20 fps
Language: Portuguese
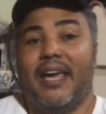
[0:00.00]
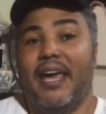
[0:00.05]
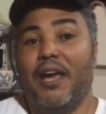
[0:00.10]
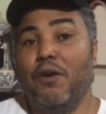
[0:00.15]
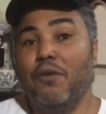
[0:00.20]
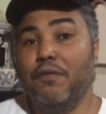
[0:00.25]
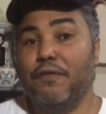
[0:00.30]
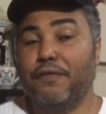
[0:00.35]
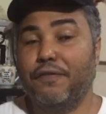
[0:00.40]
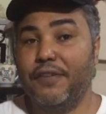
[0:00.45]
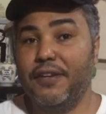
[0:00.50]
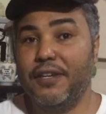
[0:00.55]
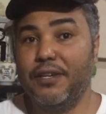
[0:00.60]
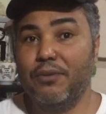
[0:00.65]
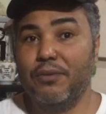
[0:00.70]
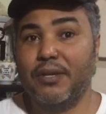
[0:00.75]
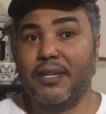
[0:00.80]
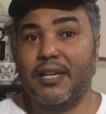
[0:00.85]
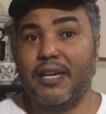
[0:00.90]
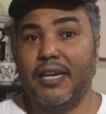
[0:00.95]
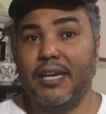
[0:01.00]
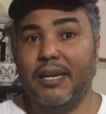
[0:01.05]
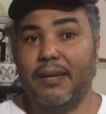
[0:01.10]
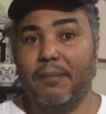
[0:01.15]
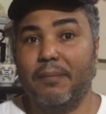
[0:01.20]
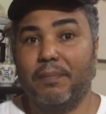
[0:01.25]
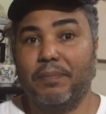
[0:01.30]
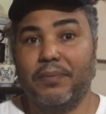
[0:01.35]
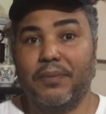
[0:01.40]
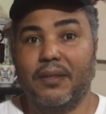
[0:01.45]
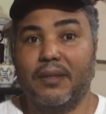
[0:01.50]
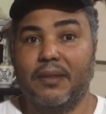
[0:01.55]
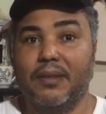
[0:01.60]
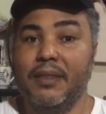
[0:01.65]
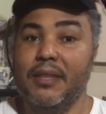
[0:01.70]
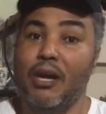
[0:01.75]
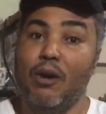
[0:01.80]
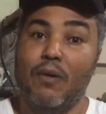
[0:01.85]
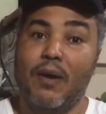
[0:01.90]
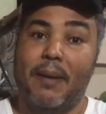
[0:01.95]
É um vinho que
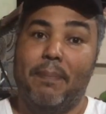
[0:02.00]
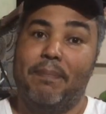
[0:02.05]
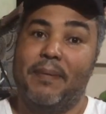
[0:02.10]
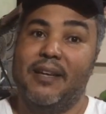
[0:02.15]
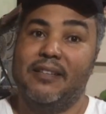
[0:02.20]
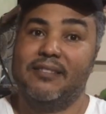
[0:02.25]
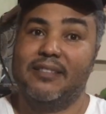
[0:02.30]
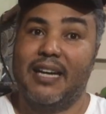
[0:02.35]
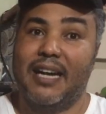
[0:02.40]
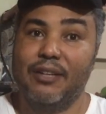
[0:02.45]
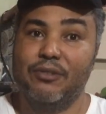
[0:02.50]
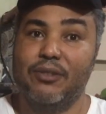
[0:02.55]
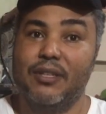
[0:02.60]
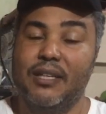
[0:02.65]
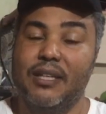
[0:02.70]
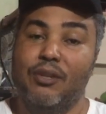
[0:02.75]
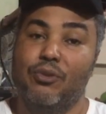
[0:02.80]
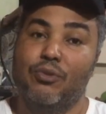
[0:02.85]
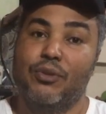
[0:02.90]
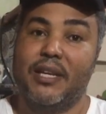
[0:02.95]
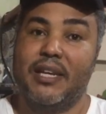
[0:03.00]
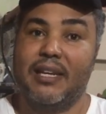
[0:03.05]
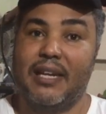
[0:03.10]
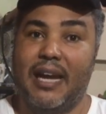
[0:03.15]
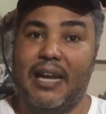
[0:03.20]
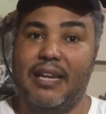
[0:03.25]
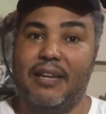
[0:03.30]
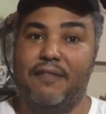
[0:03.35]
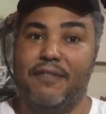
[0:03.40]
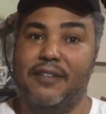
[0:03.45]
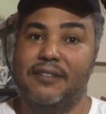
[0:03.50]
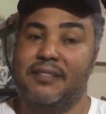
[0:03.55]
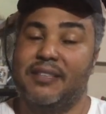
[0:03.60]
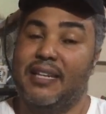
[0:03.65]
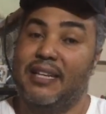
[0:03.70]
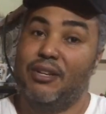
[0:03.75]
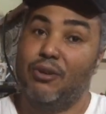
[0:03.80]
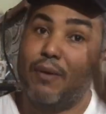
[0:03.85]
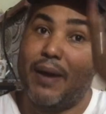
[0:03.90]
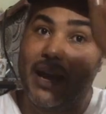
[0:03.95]
não é pesado, né? Não tem, a leveza
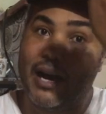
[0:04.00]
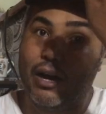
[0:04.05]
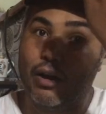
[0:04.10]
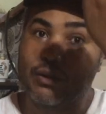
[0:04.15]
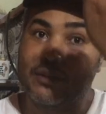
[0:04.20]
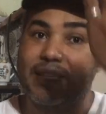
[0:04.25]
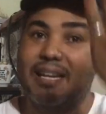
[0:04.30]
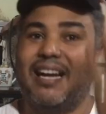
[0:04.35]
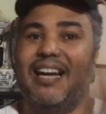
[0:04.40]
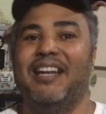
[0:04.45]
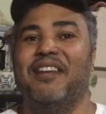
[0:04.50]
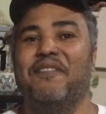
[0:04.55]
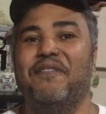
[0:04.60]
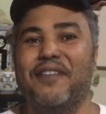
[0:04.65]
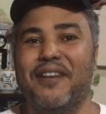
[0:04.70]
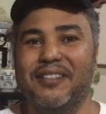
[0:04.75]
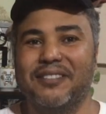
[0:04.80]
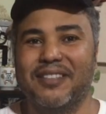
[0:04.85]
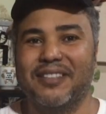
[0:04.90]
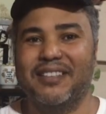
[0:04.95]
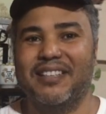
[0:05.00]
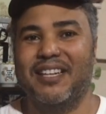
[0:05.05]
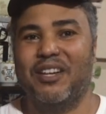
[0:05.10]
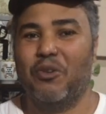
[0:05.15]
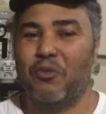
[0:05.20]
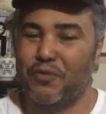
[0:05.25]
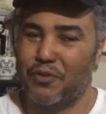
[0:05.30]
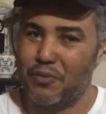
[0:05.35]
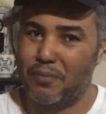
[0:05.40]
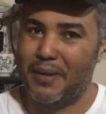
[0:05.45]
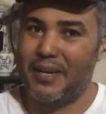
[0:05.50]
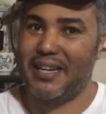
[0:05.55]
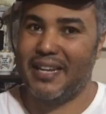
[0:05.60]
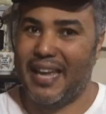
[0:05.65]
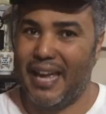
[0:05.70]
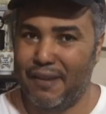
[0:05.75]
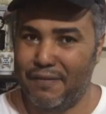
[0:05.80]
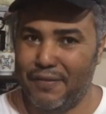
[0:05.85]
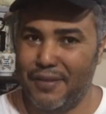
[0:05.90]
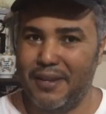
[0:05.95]
dele não é alta, a leveza dele é um vinho bem
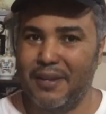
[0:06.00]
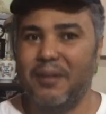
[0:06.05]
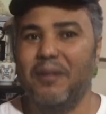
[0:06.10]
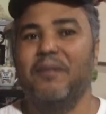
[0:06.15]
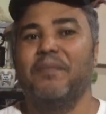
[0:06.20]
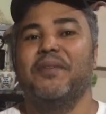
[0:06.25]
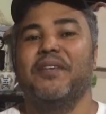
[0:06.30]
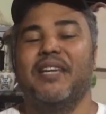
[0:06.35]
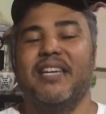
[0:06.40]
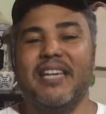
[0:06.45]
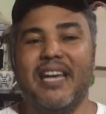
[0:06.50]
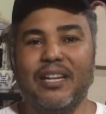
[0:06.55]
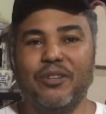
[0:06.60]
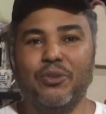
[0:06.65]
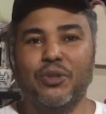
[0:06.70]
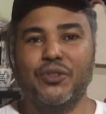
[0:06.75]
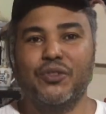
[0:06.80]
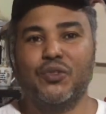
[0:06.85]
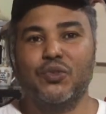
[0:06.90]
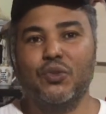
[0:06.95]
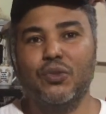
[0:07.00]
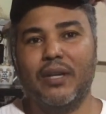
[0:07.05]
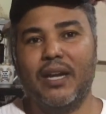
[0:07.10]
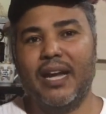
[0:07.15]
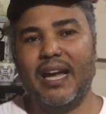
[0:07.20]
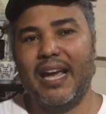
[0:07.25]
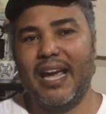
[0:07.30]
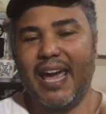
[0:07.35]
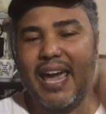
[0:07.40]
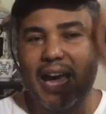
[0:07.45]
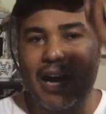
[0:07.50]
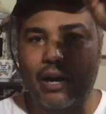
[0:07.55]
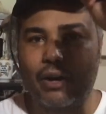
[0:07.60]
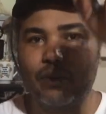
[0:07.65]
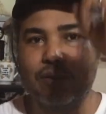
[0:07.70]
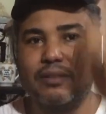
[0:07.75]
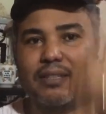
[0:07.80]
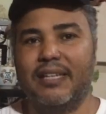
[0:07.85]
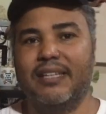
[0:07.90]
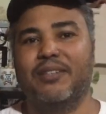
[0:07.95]
leve e a doçura é
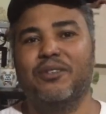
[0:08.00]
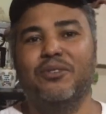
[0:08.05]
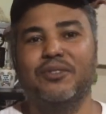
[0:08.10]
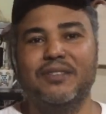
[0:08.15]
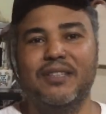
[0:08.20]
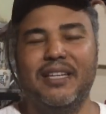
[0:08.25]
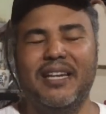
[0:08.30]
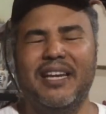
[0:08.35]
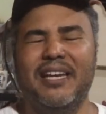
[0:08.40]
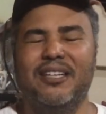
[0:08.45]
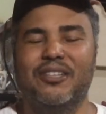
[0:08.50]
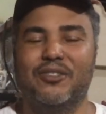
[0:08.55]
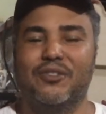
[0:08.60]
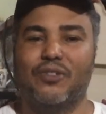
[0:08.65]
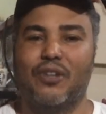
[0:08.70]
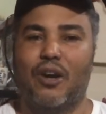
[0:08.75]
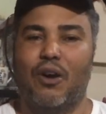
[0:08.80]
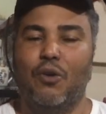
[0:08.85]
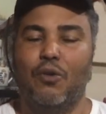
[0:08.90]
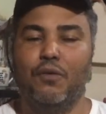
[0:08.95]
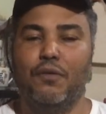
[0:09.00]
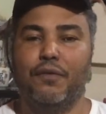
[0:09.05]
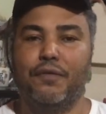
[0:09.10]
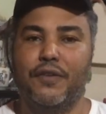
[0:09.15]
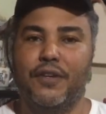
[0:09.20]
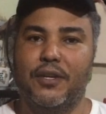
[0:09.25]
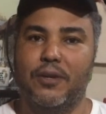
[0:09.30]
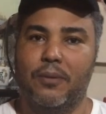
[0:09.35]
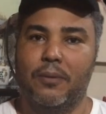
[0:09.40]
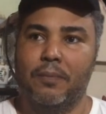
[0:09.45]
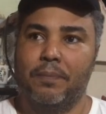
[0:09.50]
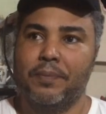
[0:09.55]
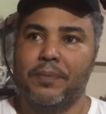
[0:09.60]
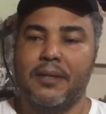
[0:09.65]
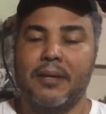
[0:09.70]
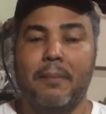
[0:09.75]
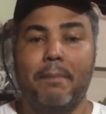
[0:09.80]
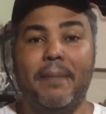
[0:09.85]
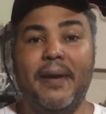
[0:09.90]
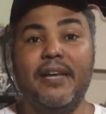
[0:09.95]
alta. Então seria isso, ó, um vinho
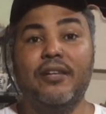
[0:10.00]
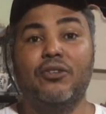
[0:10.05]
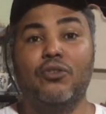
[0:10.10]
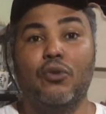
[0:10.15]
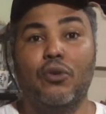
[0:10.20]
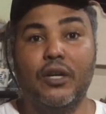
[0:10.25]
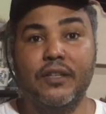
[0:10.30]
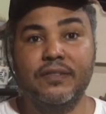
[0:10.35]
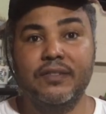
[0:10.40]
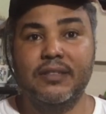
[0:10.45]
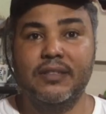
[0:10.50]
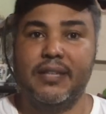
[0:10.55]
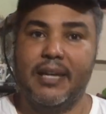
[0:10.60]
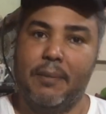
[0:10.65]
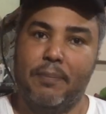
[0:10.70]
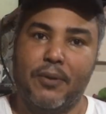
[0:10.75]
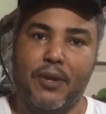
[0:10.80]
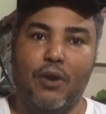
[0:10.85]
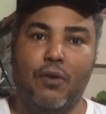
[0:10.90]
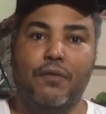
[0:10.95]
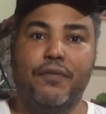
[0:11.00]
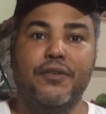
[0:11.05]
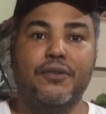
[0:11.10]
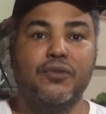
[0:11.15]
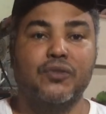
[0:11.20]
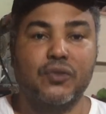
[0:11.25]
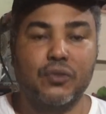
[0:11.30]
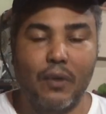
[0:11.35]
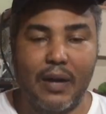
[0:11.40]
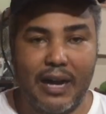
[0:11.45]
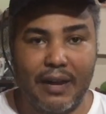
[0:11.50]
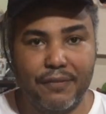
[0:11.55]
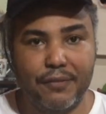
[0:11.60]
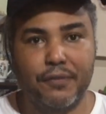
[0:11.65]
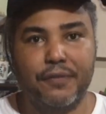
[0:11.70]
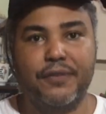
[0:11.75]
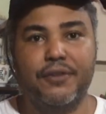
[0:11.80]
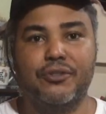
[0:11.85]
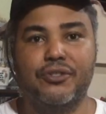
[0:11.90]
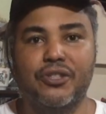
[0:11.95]
bem doce, né? Porque é um vinho
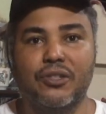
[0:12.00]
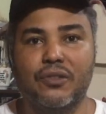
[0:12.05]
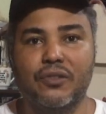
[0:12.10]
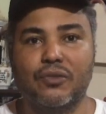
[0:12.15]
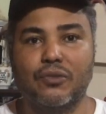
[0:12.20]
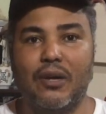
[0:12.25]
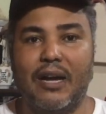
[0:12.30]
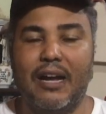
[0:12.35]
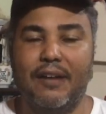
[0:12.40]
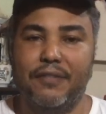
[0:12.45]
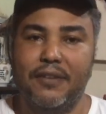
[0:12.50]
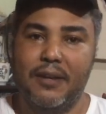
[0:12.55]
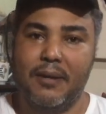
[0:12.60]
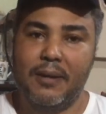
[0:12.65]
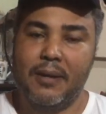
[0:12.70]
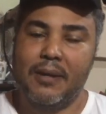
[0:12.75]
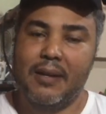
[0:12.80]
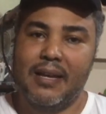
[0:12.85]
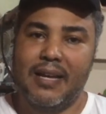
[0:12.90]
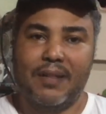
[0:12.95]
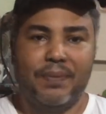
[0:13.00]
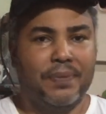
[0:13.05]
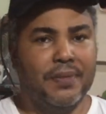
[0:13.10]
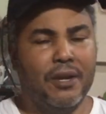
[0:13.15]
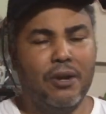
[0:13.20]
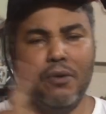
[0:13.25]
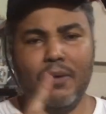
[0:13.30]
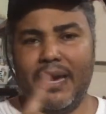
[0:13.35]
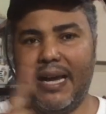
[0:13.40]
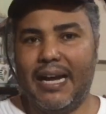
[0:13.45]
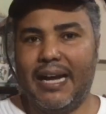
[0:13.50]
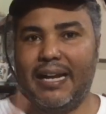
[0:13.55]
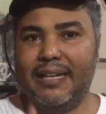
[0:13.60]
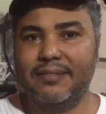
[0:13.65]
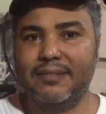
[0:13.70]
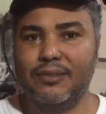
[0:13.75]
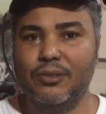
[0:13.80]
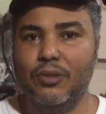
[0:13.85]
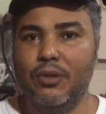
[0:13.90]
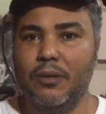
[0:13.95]
suave, um vinho tinto suave, não é
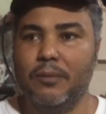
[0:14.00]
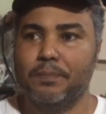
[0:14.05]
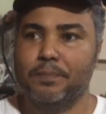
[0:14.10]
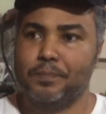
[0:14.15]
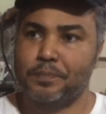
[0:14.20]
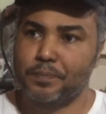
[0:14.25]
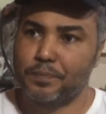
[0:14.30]
ácido,